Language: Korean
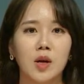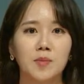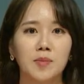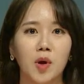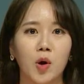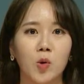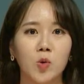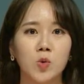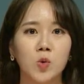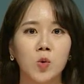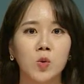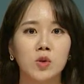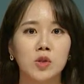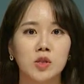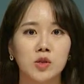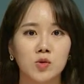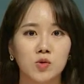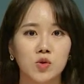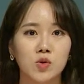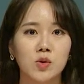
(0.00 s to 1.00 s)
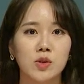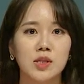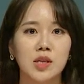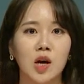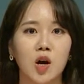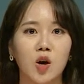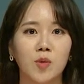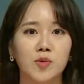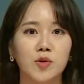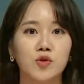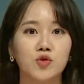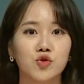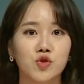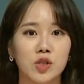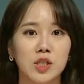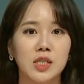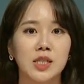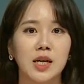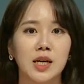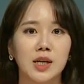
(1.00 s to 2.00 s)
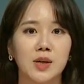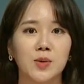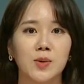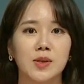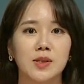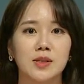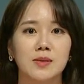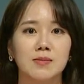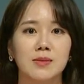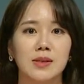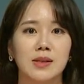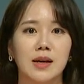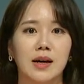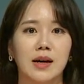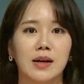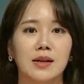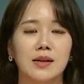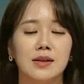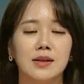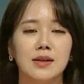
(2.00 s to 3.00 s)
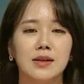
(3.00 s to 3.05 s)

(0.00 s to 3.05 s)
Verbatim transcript: 병동 증축 사업을 추진하기로 했습니다.